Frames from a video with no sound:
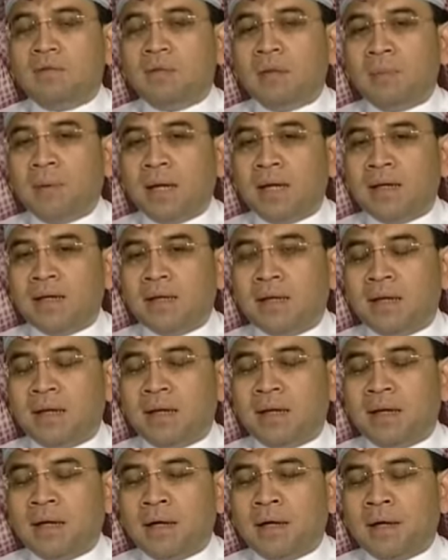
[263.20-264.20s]
طبعا
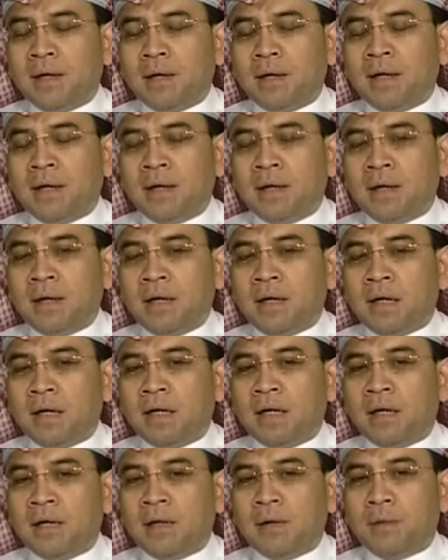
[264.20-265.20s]
آه،
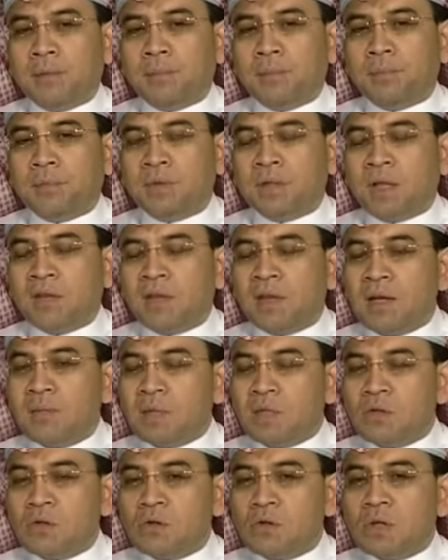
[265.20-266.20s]
آه،
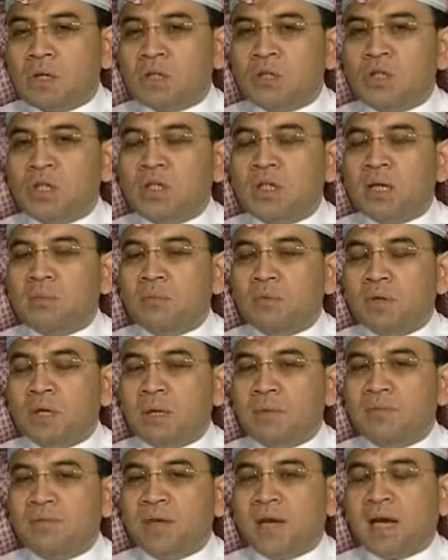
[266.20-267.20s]
تنظيم السكر جدا
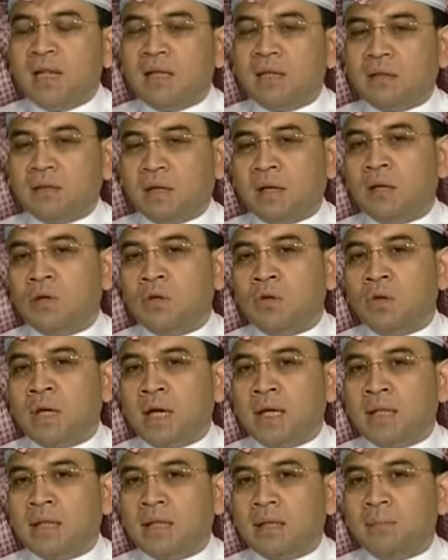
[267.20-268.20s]
مهم في هذه
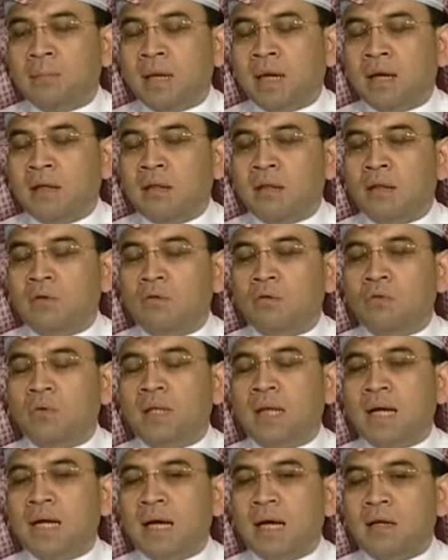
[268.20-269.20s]
التغيرات بحيث أنه
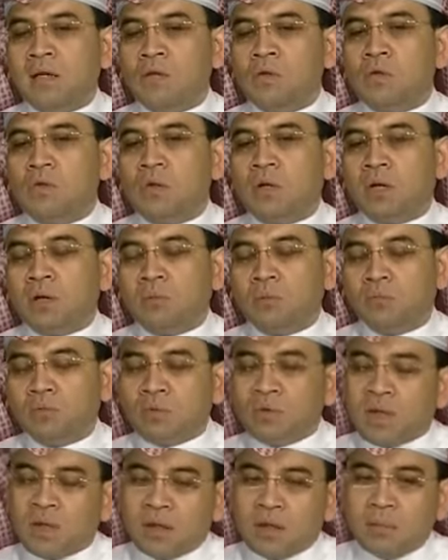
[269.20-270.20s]
إذا كان السكر
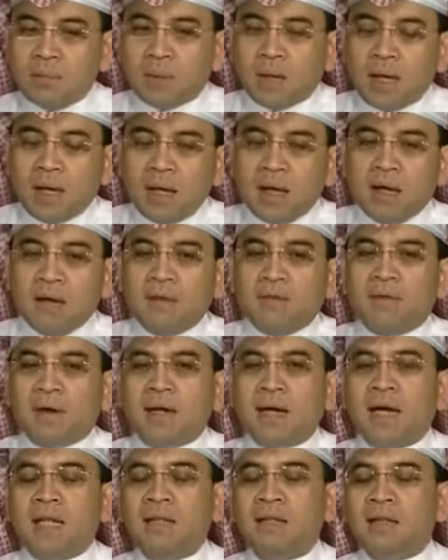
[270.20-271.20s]
منتظم
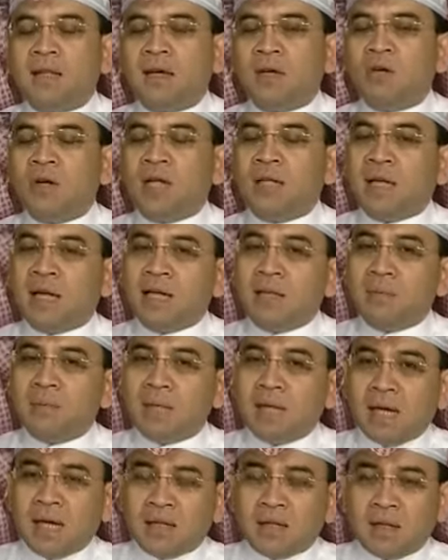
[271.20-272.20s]
فهذه التغيرات
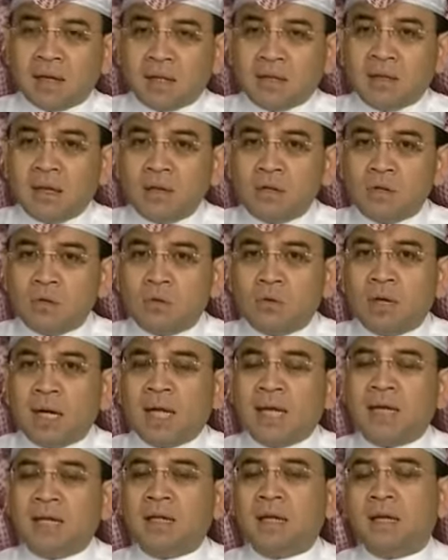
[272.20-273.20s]
حتما حتحصل
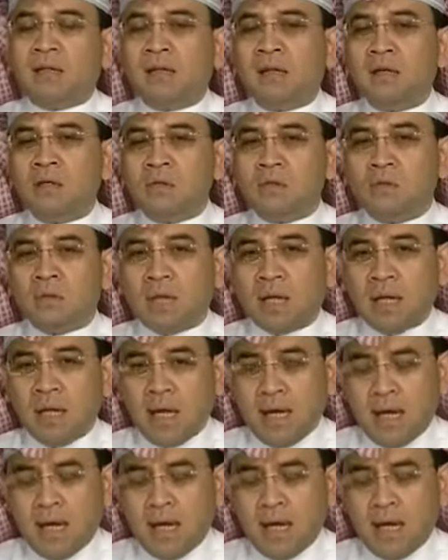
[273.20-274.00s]
ولكن حتحصل